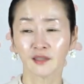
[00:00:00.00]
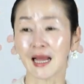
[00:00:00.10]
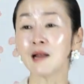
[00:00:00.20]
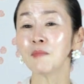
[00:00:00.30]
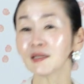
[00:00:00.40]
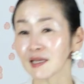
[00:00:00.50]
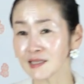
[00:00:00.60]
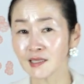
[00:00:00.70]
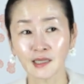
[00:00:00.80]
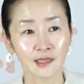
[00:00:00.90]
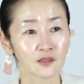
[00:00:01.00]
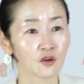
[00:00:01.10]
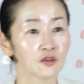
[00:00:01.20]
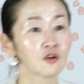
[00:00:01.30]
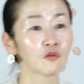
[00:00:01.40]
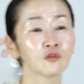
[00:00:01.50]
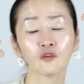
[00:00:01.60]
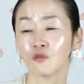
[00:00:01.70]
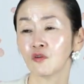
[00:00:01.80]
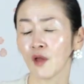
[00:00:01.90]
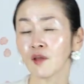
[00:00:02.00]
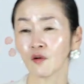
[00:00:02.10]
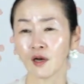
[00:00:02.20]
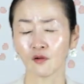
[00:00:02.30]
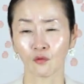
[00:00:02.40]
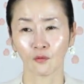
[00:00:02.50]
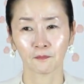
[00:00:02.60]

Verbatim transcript: 날마다 찾아다녀 이거 이거 이거 해결하려고.